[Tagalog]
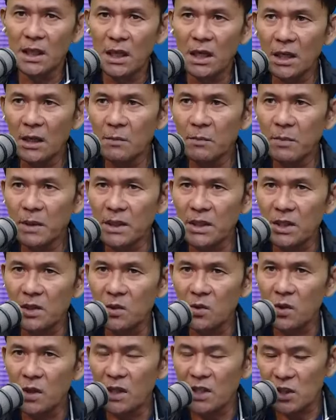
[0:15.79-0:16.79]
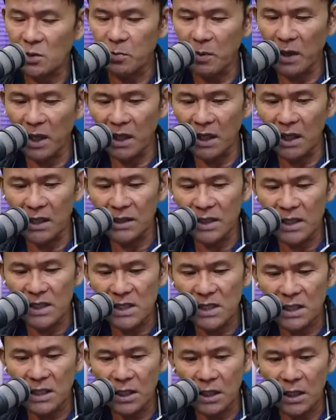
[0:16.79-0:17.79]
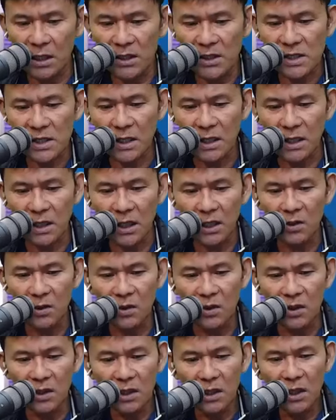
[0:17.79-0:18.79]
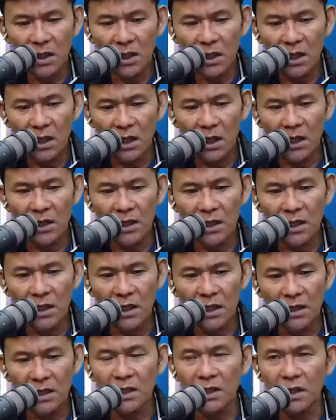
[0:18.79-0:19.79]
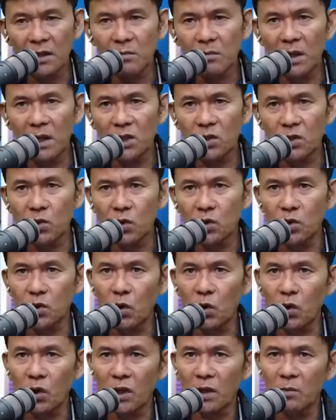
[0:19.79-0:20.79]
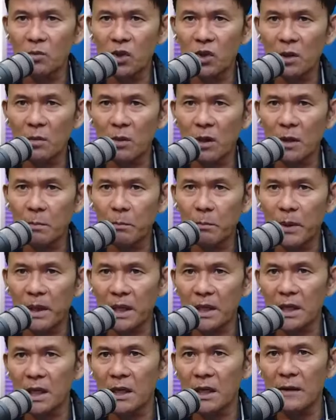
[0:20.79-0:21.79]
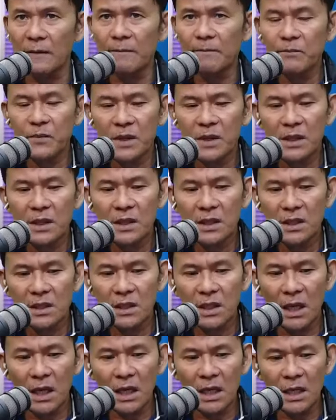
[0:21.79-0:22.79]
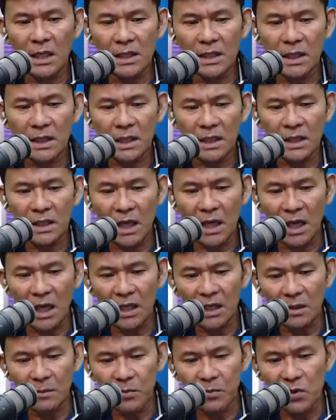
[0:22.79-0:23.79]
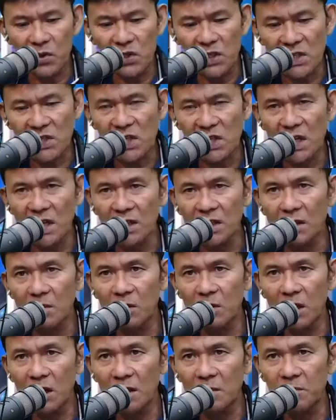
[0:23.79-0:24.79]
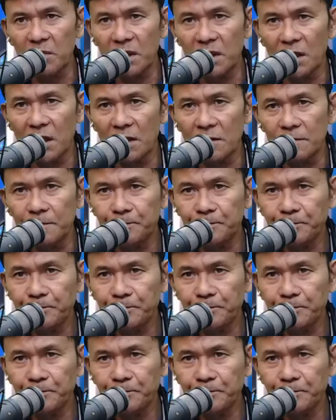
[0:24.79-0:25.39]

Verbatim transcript: Alam ba ninyo ang smuggled na sigar- sigarilyo ay uh, ah, yan ay maituturing mo na mga peke dahil yan ay galing po sa China mga kaibigan.